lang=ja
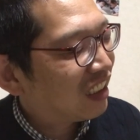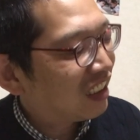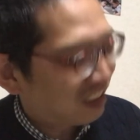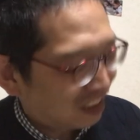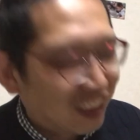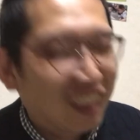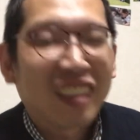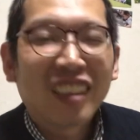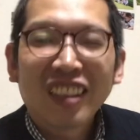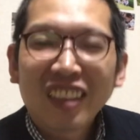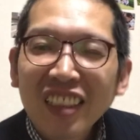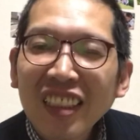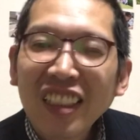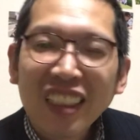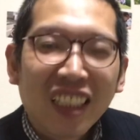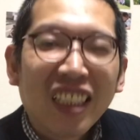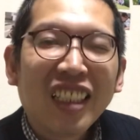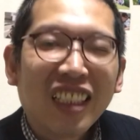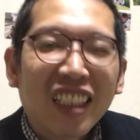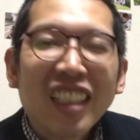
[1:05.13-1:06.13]
うん
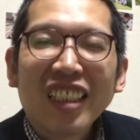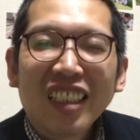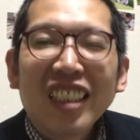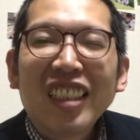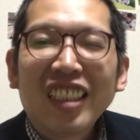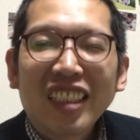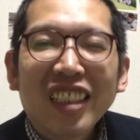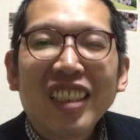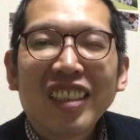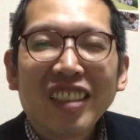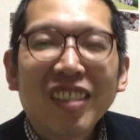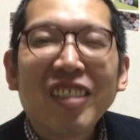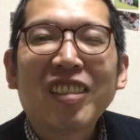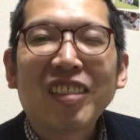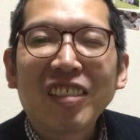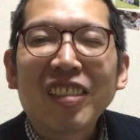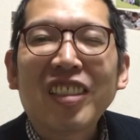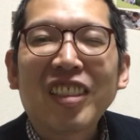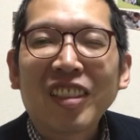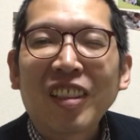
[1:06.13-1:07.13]
宇
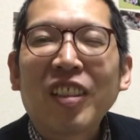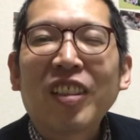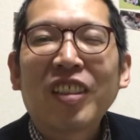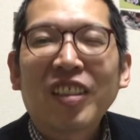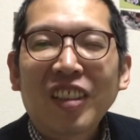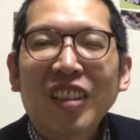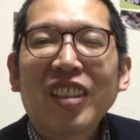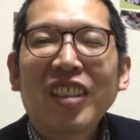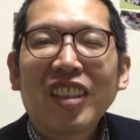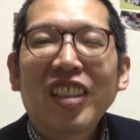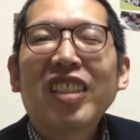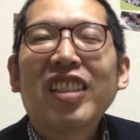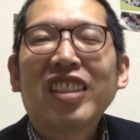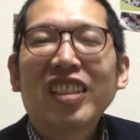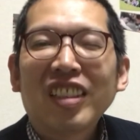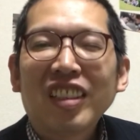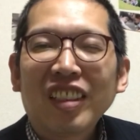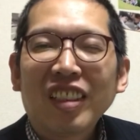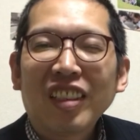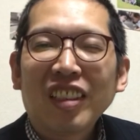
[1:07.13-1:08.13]
宙一の
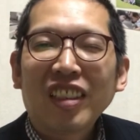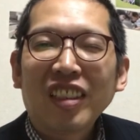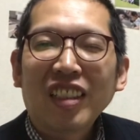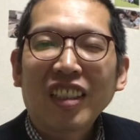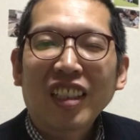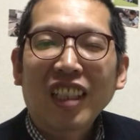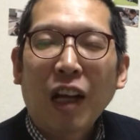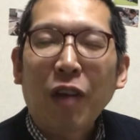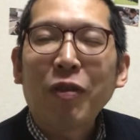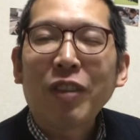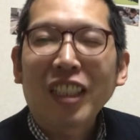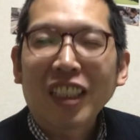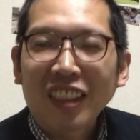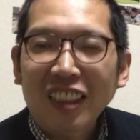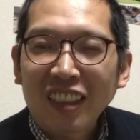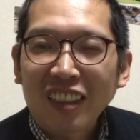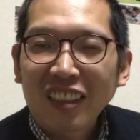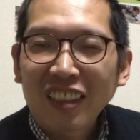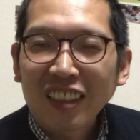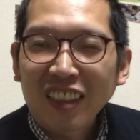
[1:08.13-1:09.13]
神さん
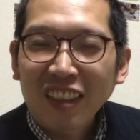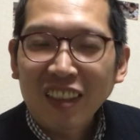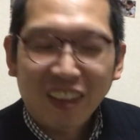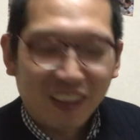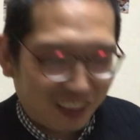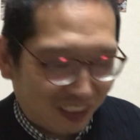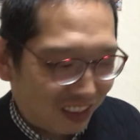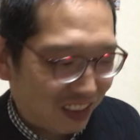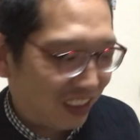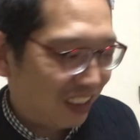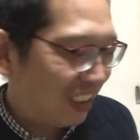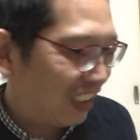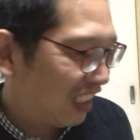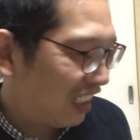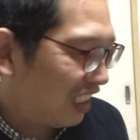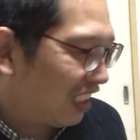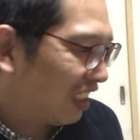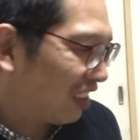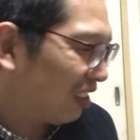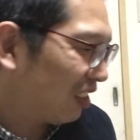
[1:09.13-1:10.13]
です本当に
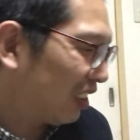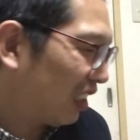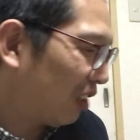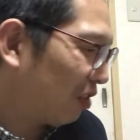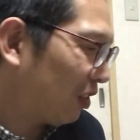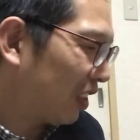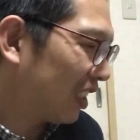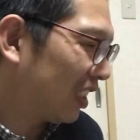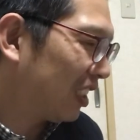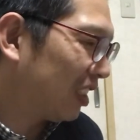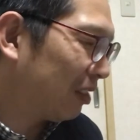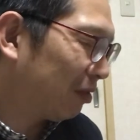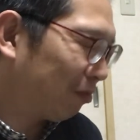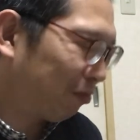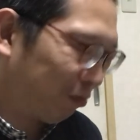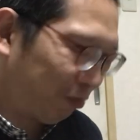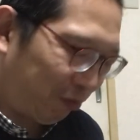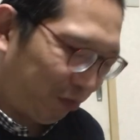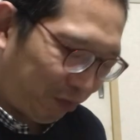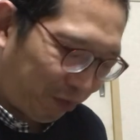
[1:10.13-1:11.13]
ありがとうございます
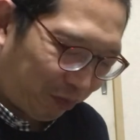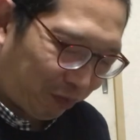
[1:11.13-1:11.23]
うん